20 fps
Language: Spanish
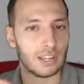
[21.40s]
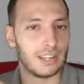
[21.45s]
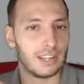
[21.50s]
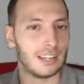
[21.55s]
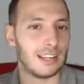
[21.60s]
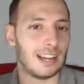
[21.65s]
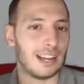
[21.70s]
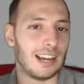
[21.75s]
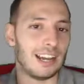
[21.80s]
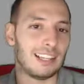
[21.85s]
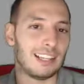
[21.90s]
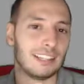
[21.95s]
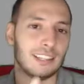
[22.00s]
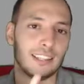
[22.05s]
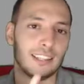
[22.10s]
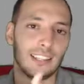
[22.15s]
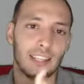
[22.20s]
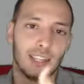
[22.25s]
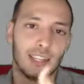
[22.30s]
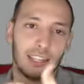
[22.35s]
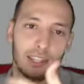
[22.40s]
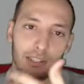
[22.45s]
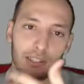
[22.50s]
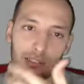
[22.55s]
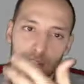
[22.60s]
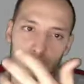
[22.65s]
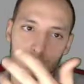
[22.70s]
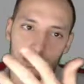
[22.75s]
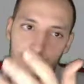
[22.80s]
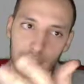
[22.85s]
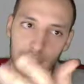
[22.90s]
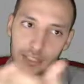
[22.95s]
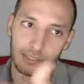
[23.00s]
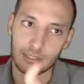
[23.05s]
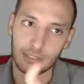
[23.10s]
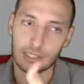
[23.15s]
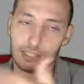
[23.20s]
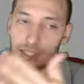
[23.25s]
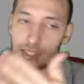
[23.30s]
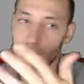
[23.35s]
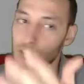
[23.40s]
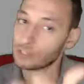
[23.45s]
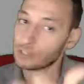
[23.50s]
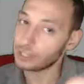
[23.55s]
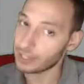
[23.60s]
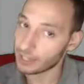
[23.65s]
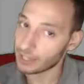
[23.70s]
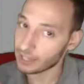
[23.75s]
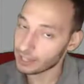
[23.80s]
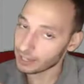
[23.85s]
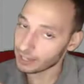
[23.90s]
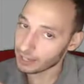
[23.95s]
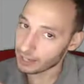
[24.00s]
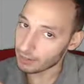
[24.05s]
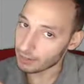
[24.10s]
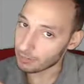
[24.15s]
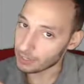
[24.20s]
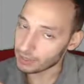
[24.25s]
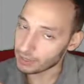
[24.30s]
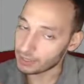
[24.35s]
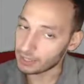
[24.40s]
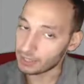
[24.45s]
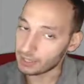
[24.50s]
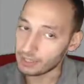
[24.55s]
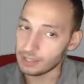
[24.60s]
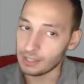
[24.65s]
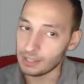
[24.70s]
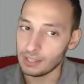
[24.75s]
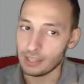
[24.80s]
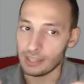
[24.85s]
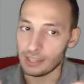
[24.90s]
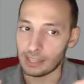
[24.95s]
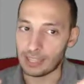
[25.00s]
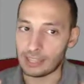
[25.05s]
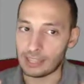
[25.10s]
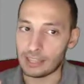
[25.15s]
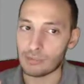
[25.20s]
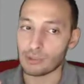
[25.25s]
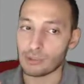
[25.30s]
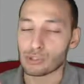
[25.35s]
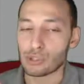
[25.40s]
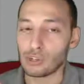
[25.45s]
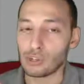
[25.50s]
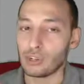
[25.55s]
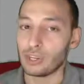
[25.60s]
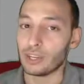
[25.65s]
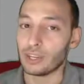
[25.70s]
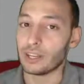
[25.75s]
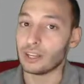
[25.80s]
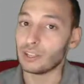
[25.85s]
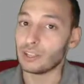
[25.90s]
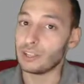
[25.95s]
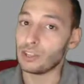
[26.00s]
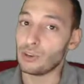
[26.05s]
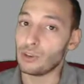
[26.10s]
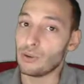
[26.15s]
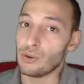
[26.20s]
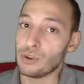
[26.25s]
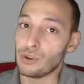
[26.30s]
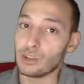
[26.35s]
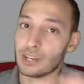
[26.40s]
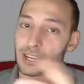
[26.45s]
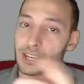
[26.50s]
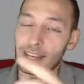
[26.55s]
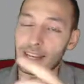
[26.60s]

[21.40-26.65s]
el anterior, digamos la anterior tarea realmente, que hicimos solo el ejercicio 1, que